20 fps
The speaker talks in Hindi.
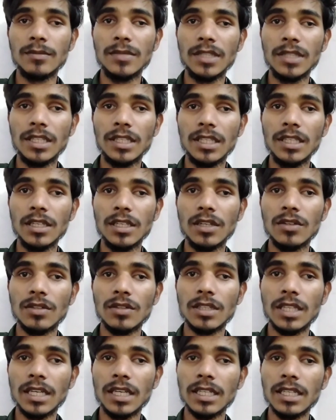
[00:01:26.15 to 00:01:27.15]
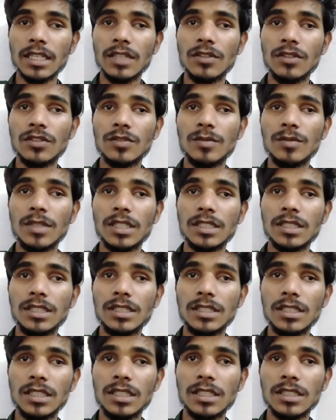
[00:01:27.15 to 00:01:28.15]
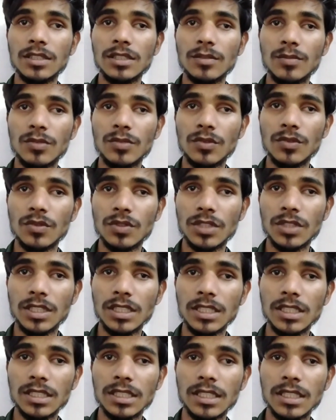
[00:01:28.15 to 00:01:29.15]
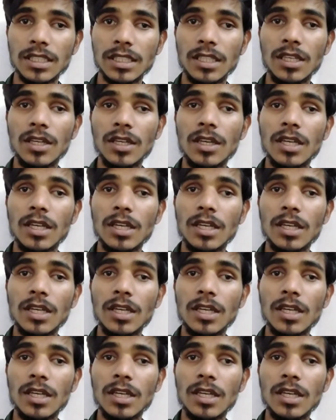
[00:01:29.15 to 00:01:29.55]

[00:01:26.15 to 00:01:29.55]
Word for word: मिले और क्या क्या उसमें अच्छी तरीके से प्रोसेस है